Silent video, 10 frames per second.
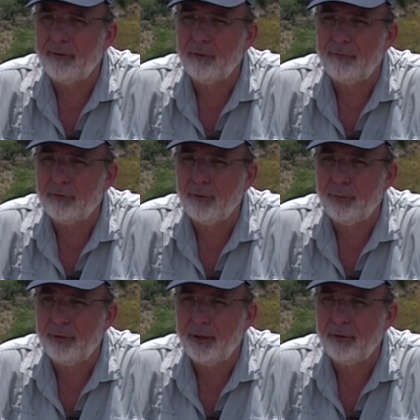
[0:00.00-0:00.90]
se faire de façon
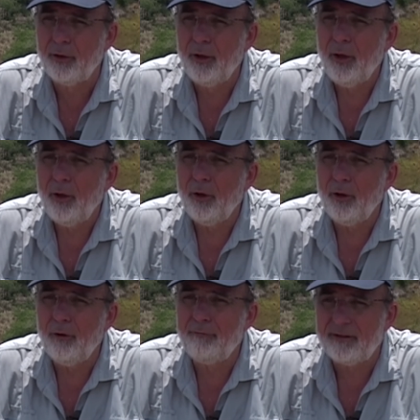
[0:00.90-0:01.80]
peut-être
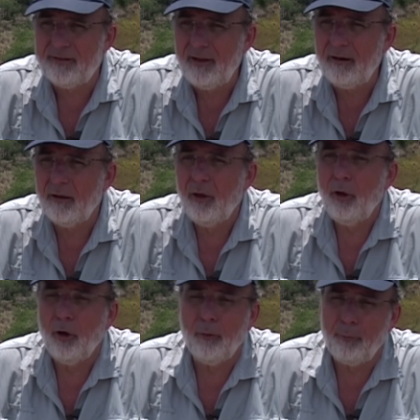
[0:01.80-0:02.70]
euh, facile.
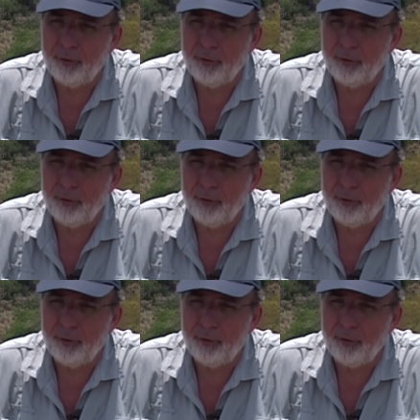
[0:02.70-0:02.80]
Euh,